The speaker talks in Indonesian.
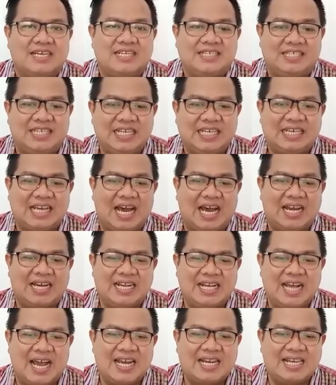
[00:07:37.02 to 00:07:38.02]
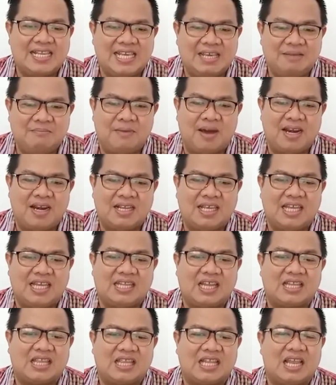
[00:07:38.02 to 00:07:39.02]
Jika dengan iman
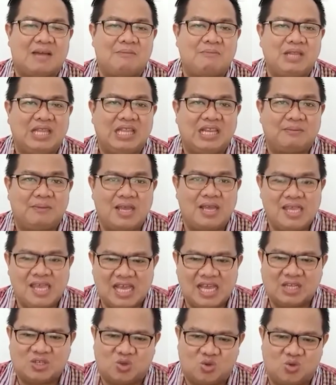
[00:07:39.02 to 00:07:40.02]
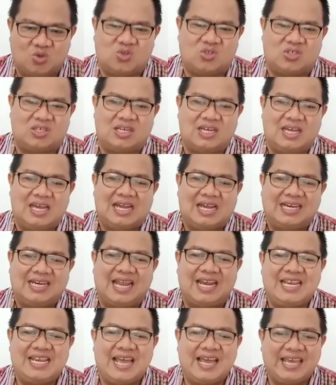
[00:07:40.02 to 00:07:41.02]
kita telah menerima Yesus
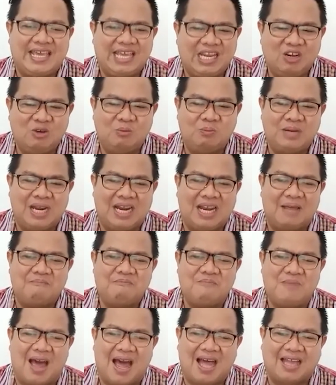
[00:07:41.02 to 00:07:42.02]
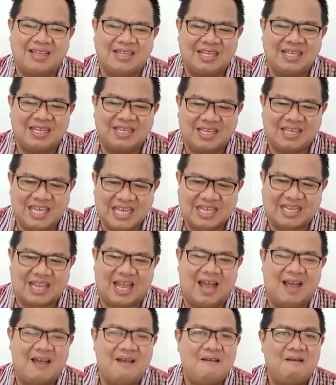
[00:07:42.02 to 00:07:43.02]
dan dia hidup dalam hati
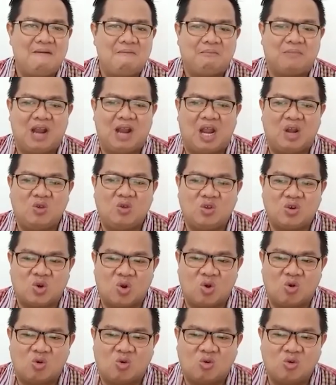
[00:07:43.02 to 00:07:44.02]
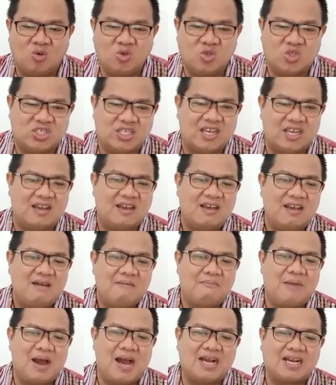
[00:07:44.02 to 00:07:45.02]
kita melalui roh kudusnya,
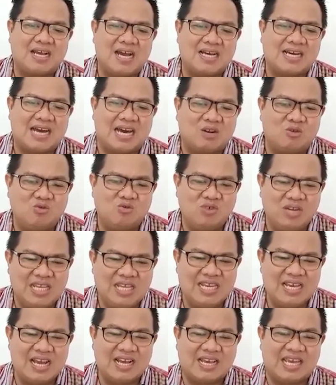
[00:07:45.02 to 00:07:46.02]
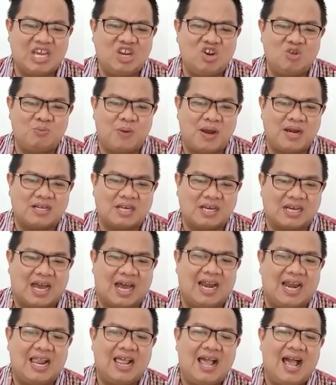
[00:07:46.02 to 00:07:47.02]
maka karunia kehidupan
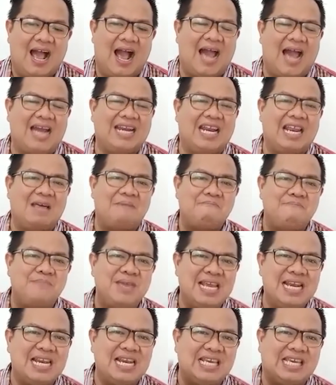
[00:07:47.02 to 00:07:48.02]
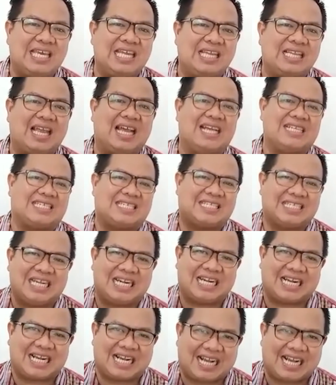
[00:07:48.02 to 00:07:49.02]
kekal adalah milik kita
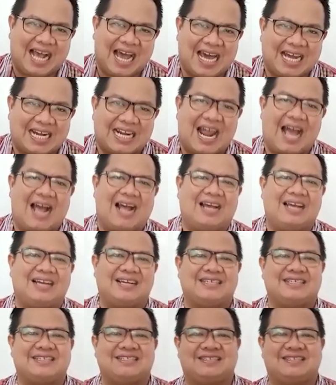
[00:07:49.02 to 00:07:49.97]
sekarang.